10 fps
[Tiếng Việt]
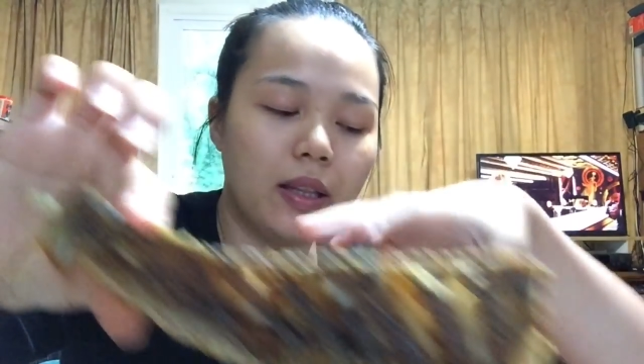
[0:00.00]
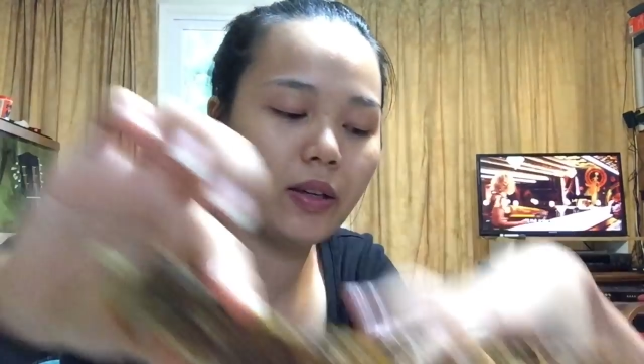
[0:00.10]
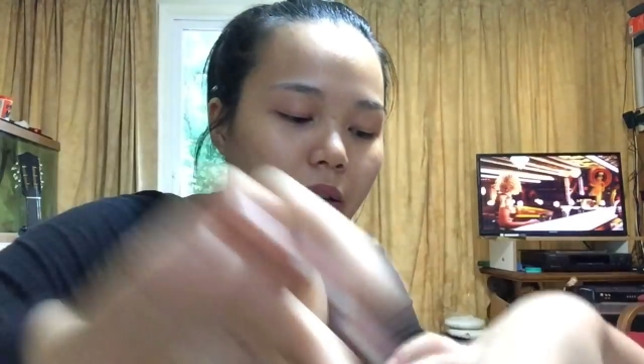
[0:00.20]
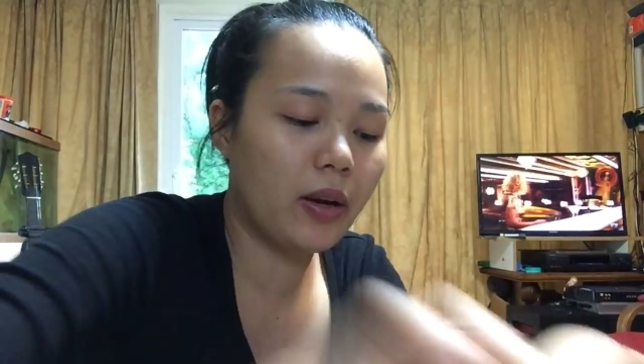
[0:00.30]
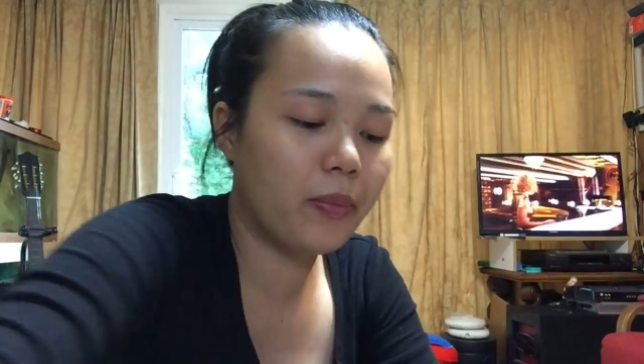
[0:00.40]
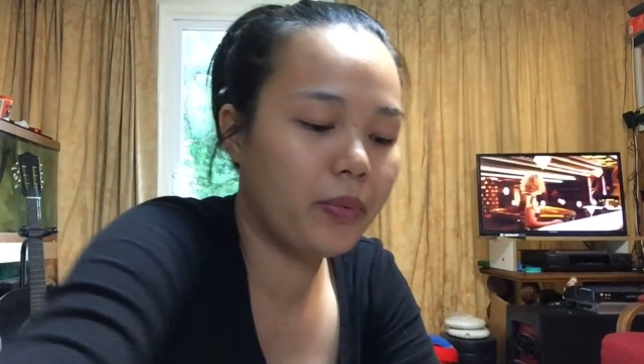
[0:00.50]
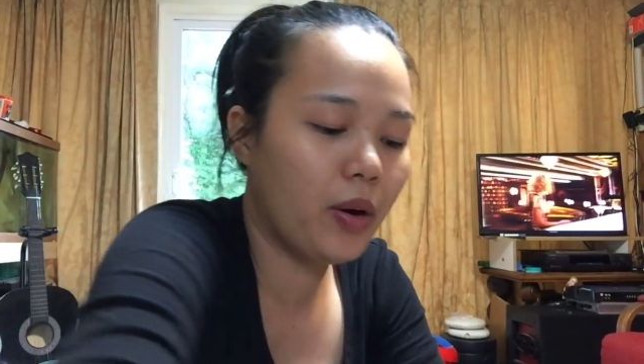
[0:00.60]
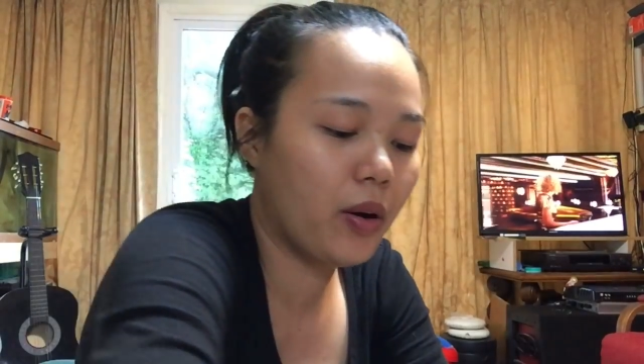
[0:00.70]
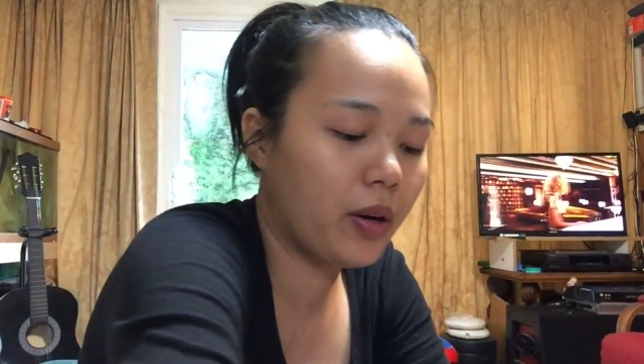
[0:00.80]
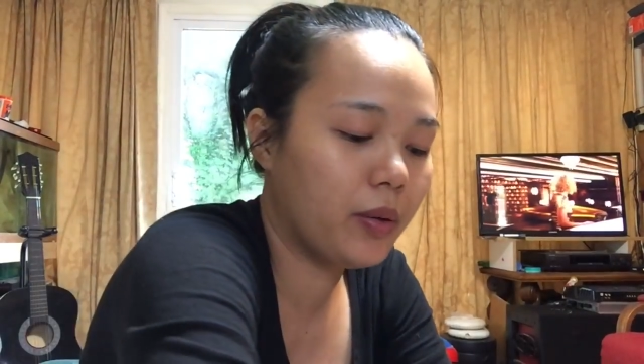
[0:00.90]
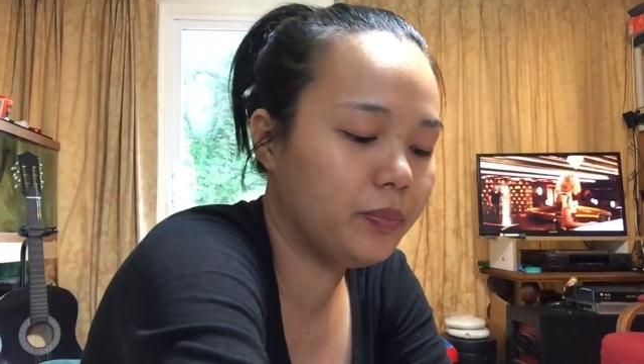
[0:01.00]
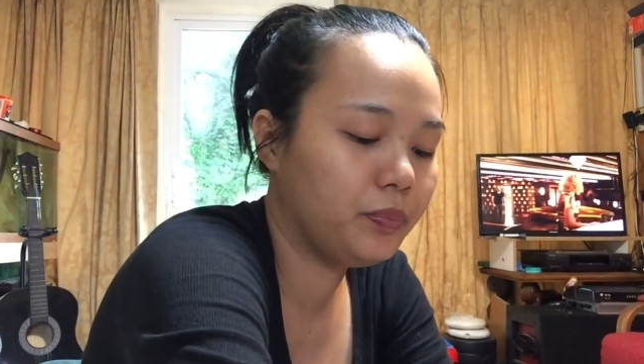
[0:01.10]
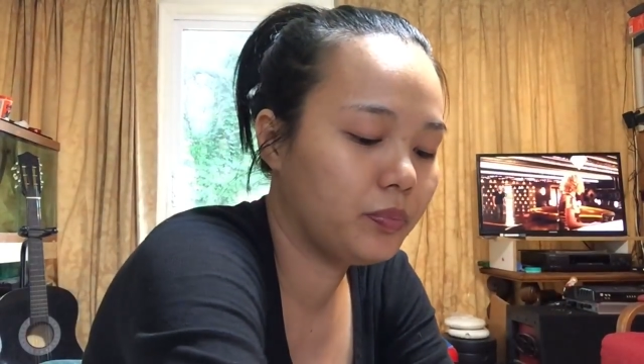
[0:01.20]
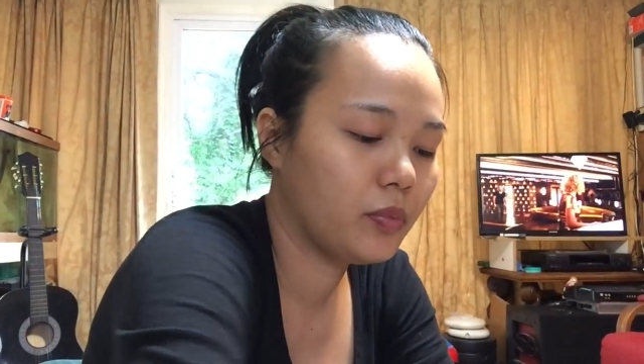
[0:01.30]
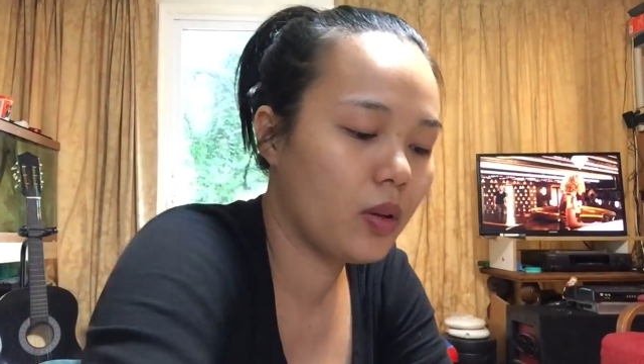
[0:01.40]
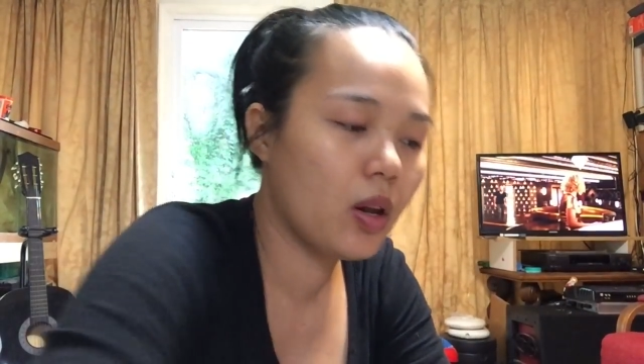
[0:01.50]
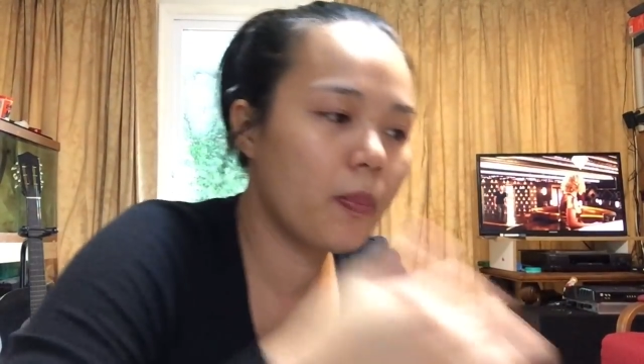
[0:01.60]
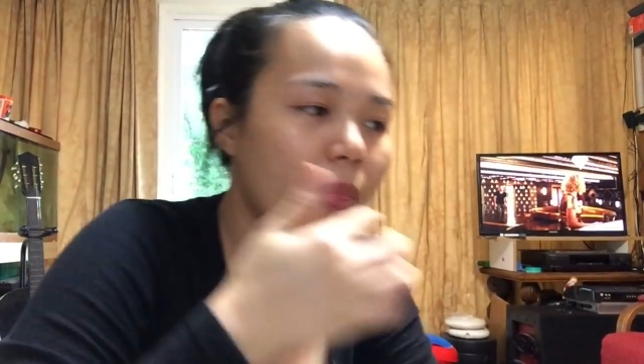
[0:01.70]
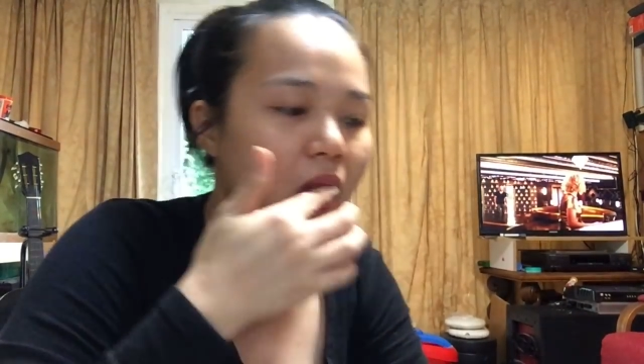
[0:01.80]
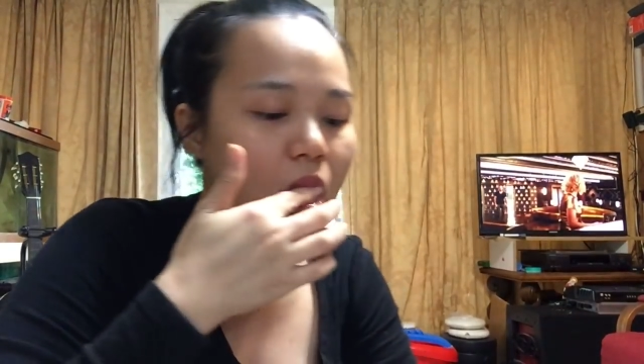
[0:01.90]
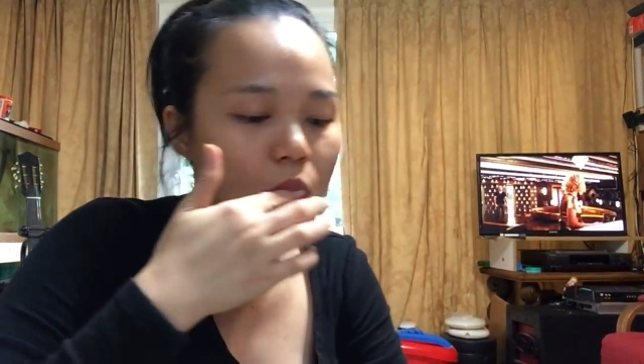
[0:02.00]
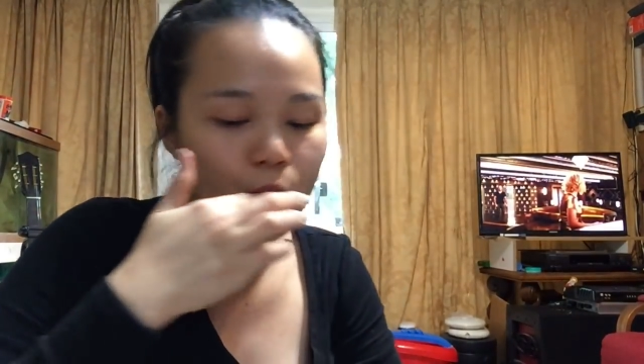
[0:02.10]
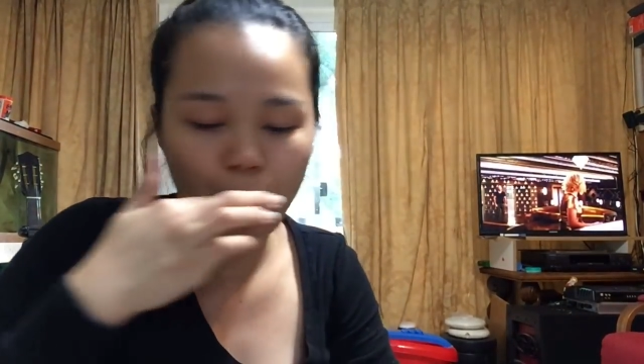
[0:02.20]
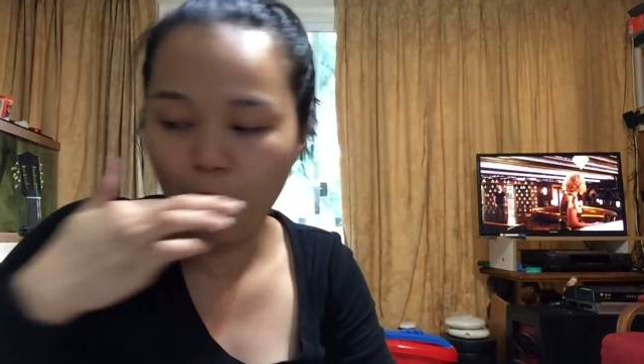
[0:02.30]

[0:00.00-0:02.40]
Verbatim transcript: nhìn tươi không, giòn không? Ừ.